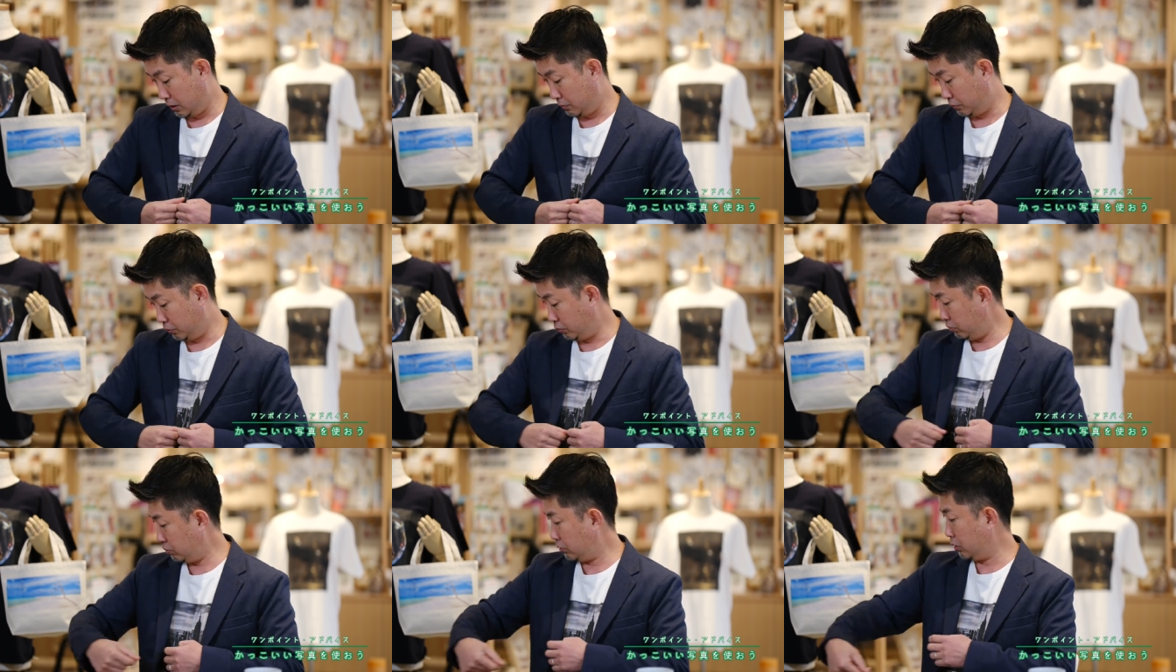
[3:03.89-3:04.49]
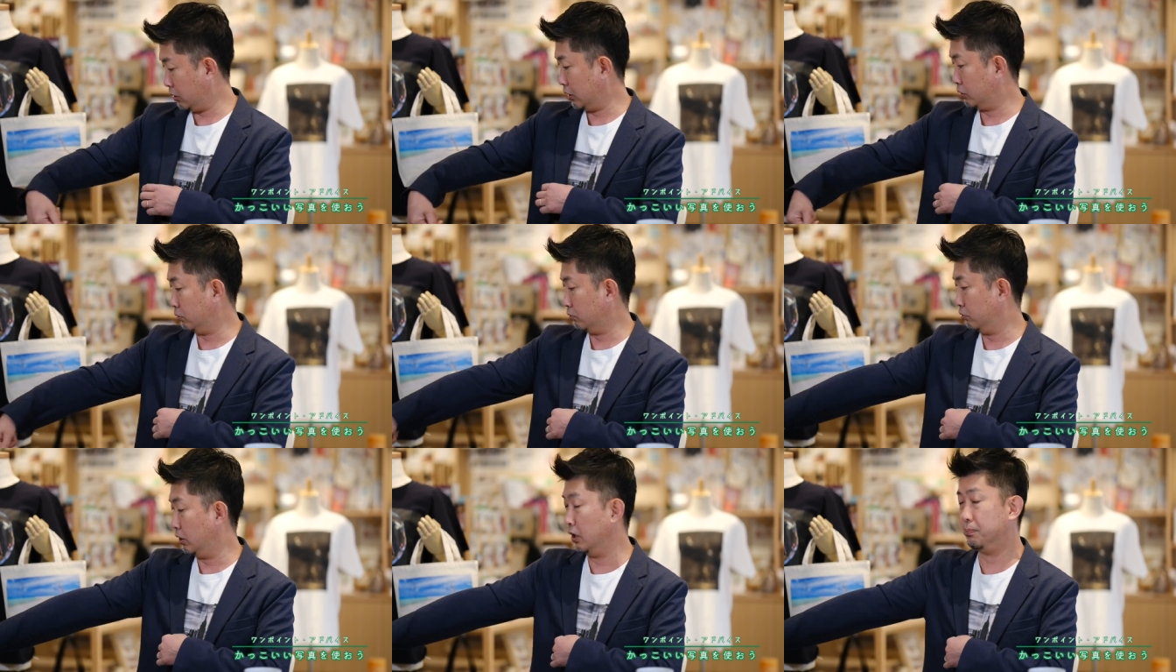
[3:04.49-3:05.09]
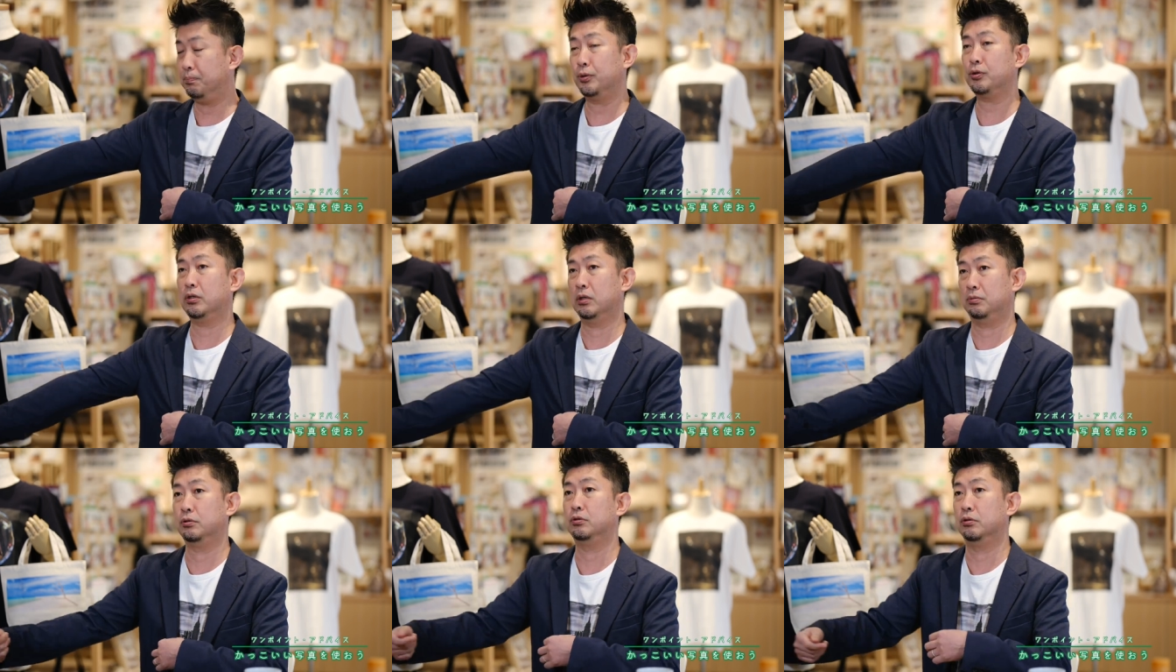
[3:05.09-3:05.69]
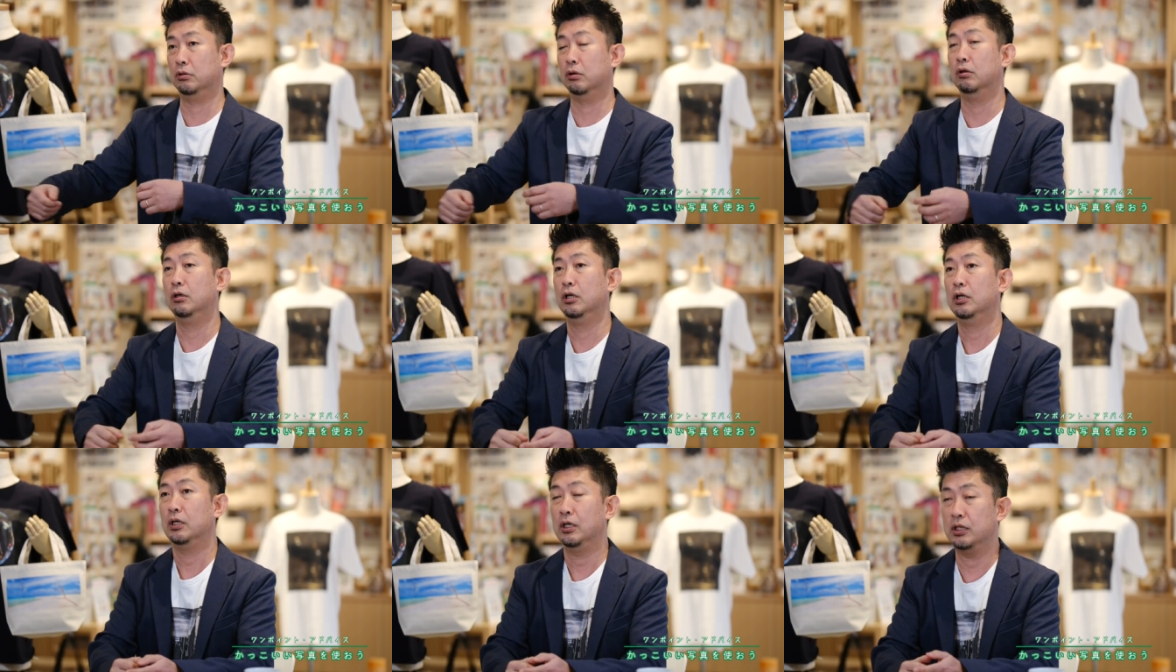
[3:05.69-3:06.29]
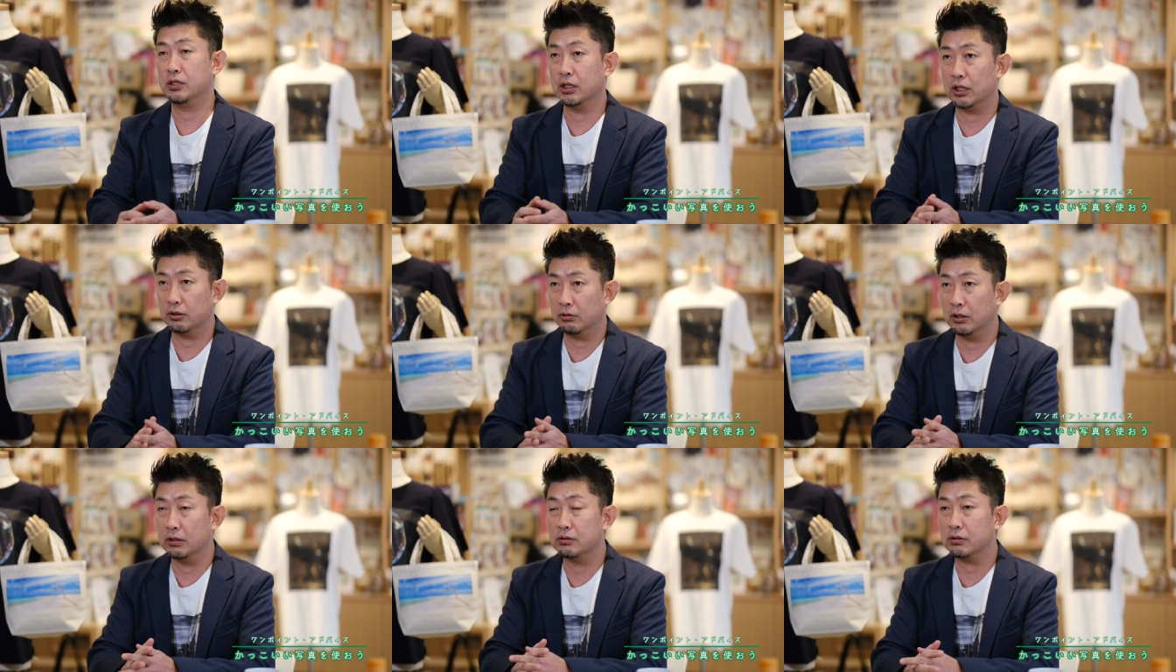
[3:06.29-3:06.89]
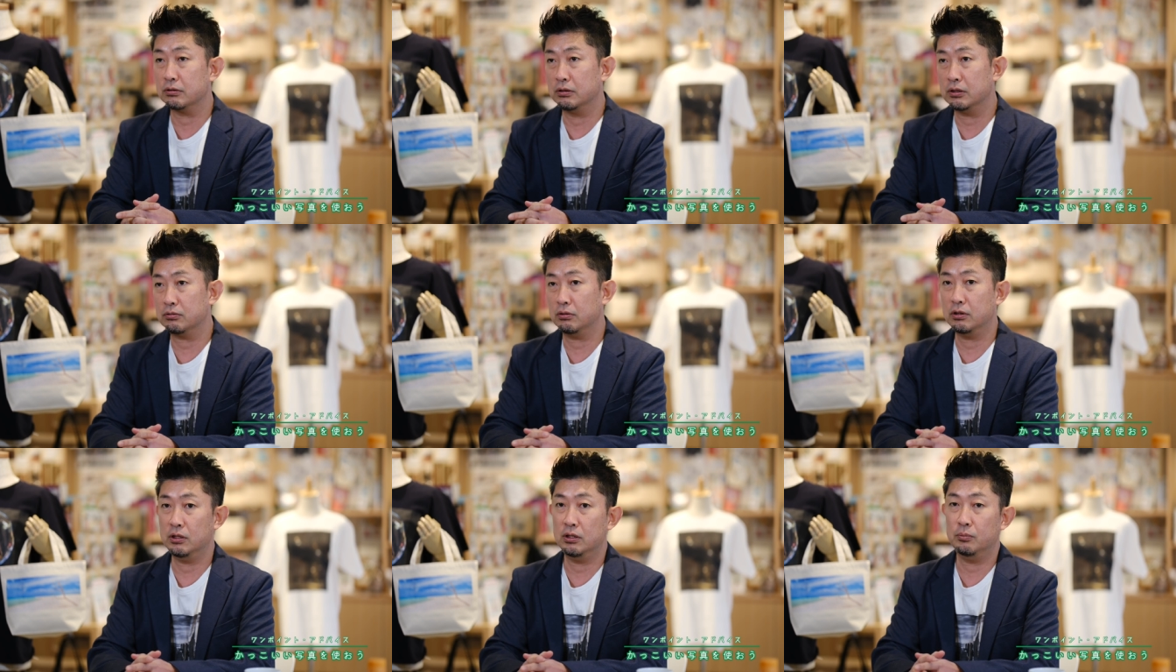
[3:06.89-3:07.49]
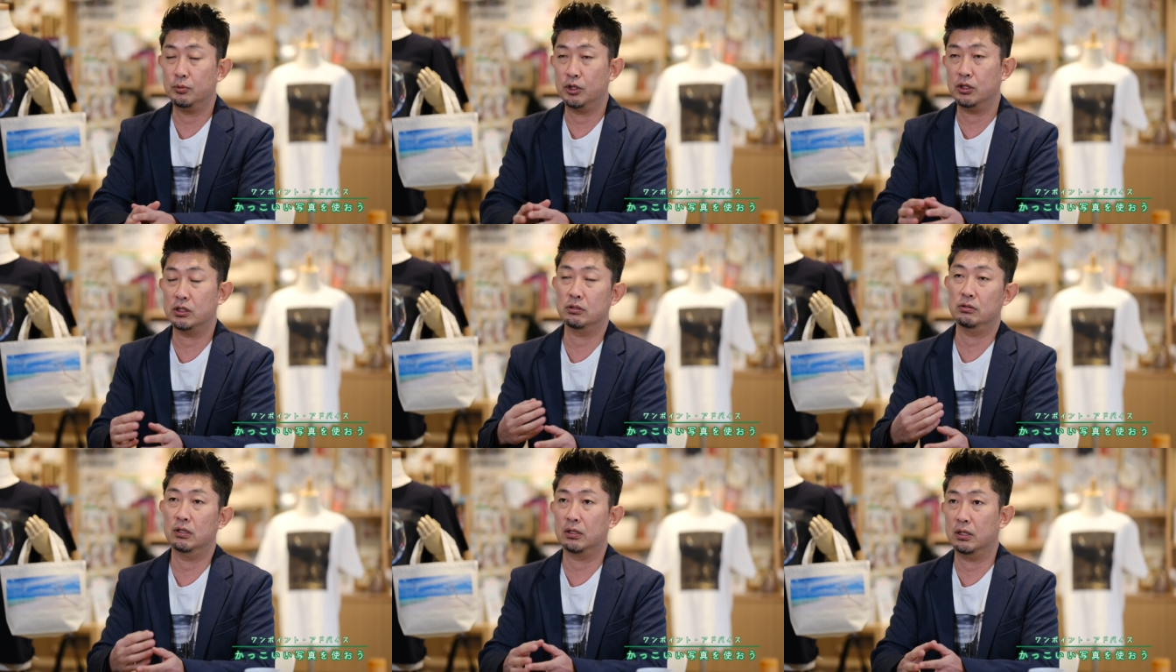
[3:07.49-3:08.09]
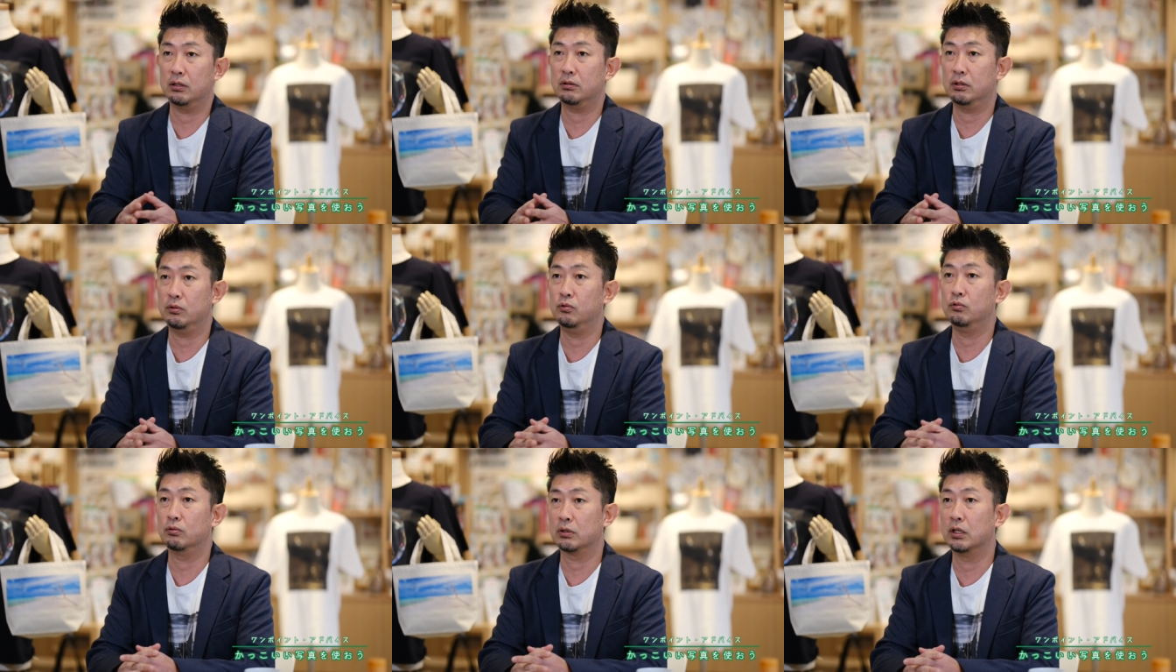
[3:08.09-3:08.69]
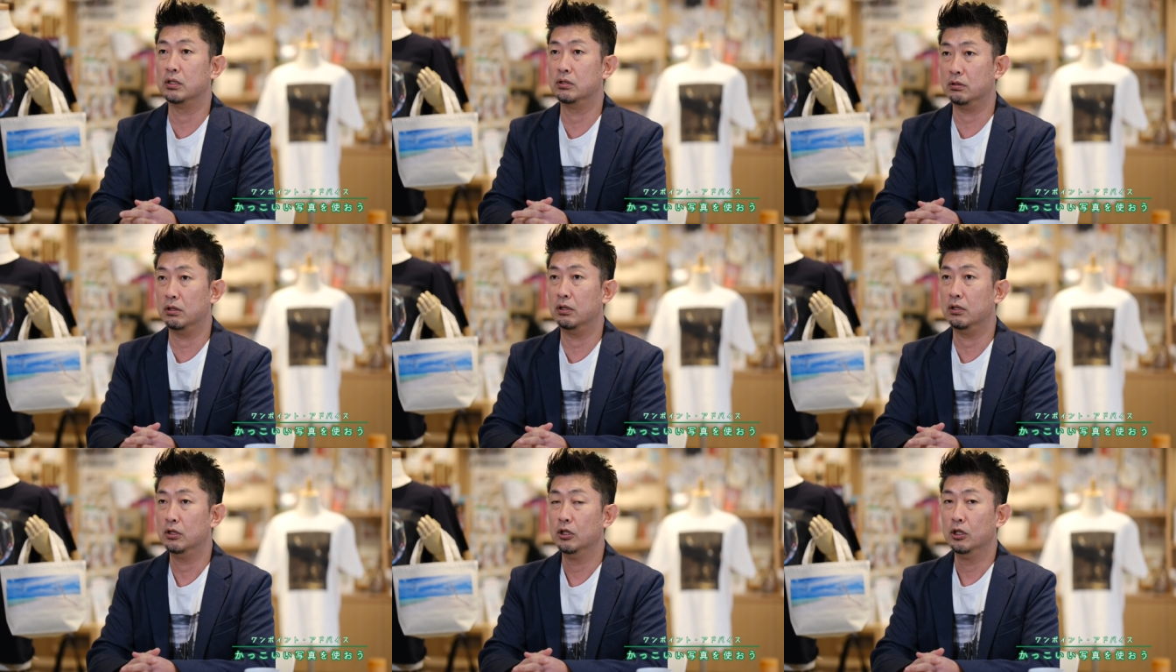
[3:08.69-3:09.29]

ブルーっていうかちょっとグレーっぽいようなブルーのジャケットなんですけどねそれに T シャツだけっていう感じで、